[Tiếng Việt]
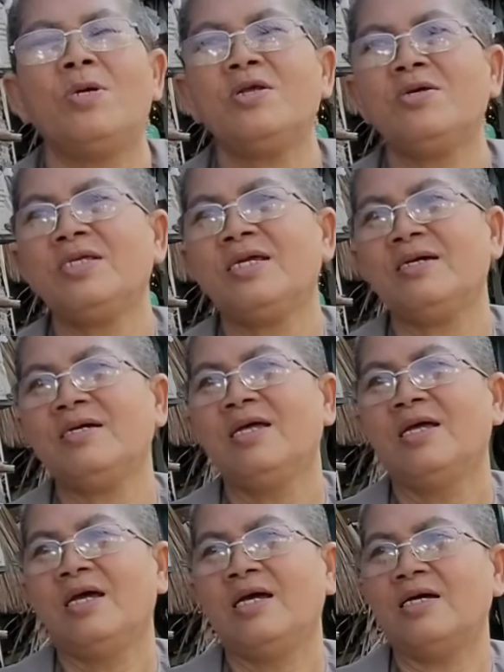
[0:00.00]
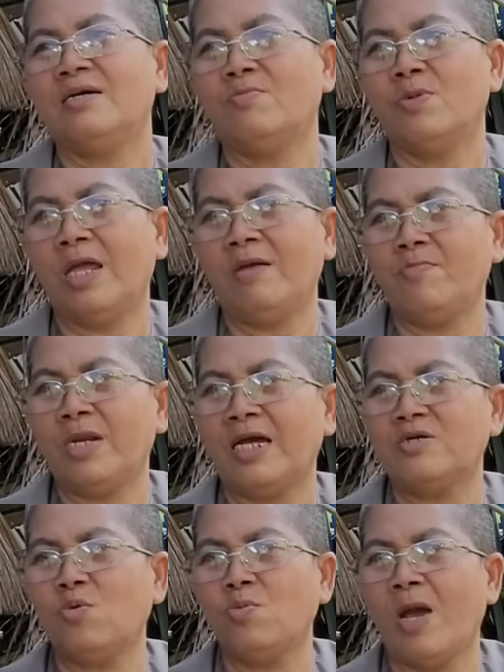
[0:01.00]
mà nói à, em
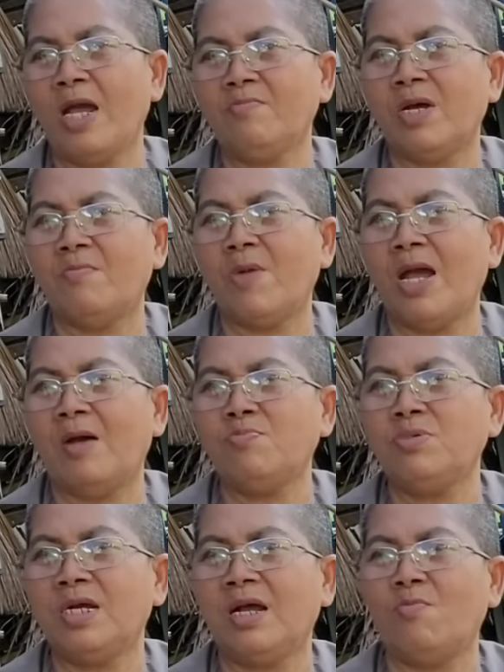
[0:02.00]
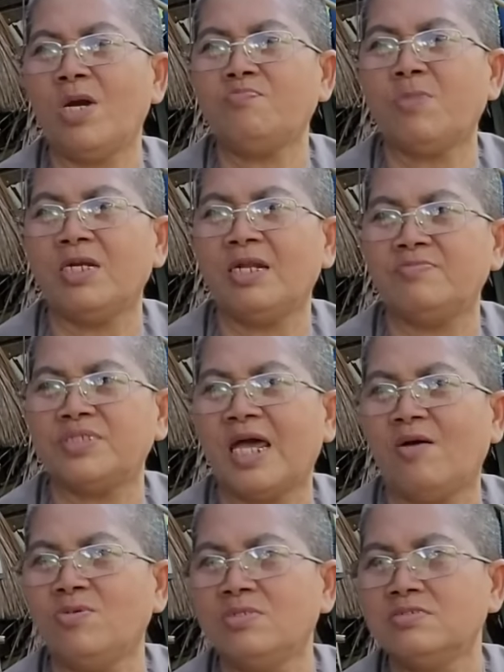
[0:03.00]
đang nuôi má mà mà không không hết bệnh làm
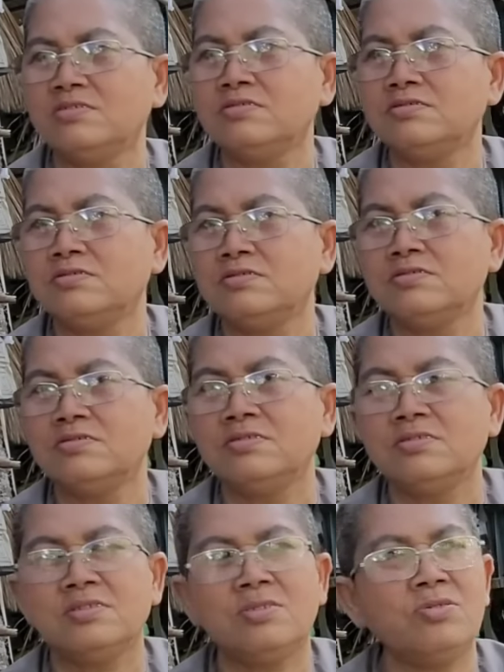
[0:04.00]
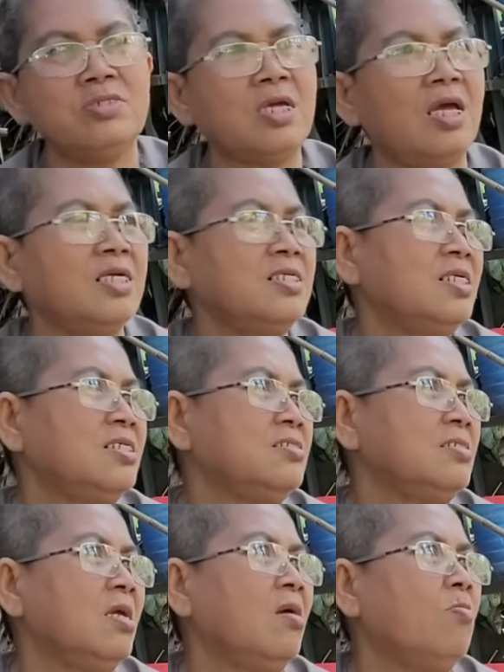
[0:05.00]
sao con nó kệ đi
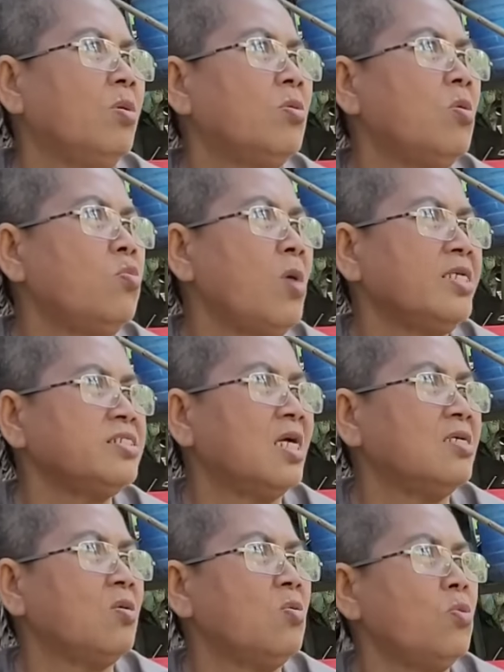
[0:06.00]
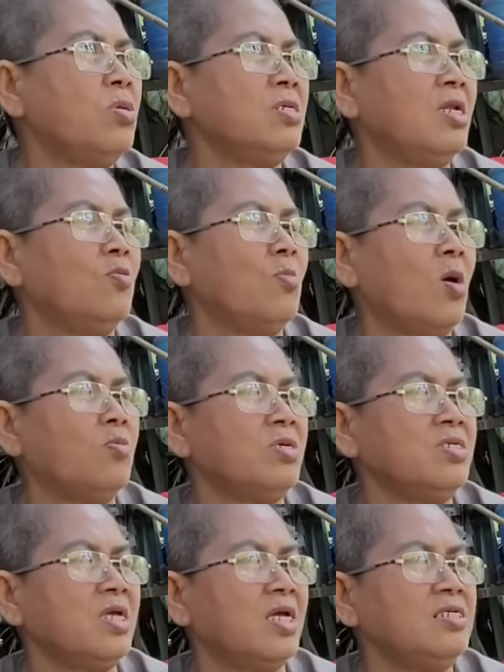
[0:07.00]
mà cô quá trời cô uống liều một
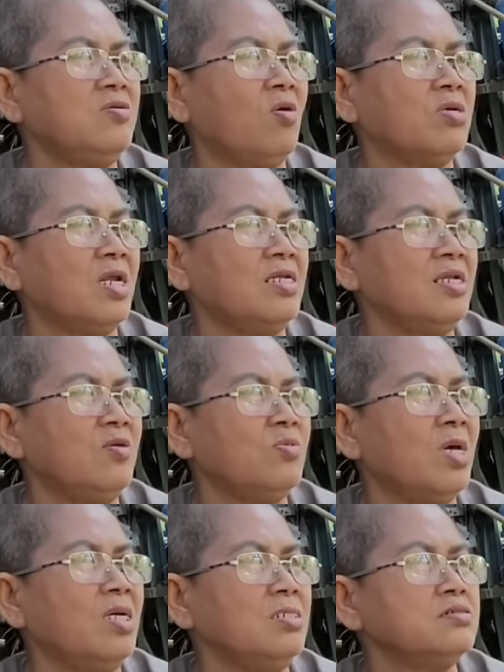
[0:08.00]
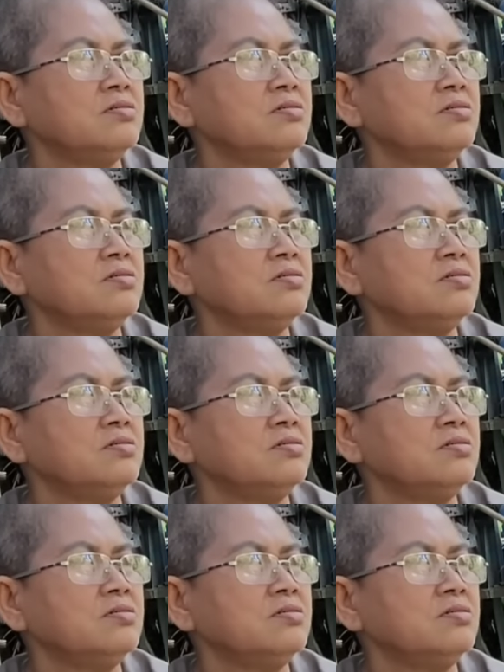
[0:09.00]
cái nghĩ còn lấy liều đó yeah.